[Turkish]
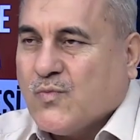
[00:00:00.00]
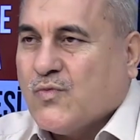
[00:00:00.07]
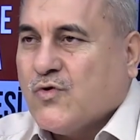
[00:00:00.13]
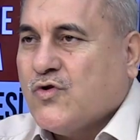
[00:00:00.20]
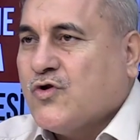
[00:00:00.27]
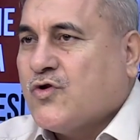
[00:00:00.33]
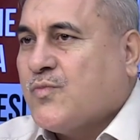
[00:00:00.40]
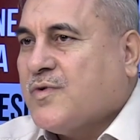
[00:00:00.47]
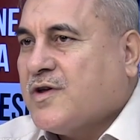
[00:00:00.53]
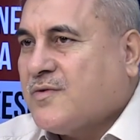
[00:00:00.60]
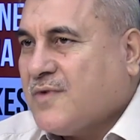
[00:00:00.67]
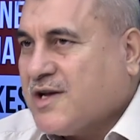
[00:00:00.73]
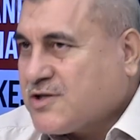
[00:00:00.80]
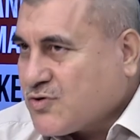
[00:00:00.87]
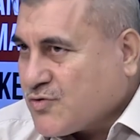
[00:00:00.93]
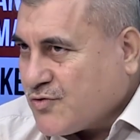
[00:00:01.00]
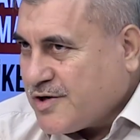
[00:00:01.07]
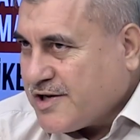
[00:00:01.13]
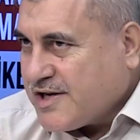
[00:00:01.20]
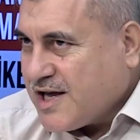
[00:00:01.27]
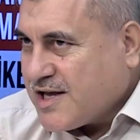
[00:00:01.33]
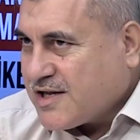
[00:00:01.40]
büyük bir
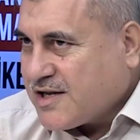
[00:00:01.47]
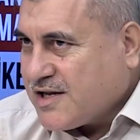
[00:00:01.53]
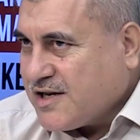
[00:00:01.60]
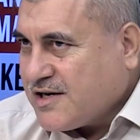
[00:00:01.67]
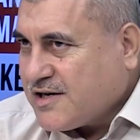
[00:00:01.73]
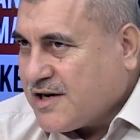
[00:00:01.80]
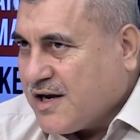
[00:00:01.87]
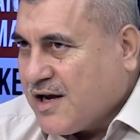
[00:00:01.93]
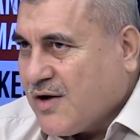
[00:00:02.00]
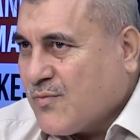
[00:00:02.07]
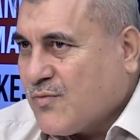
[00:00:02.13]
mesuliyettir.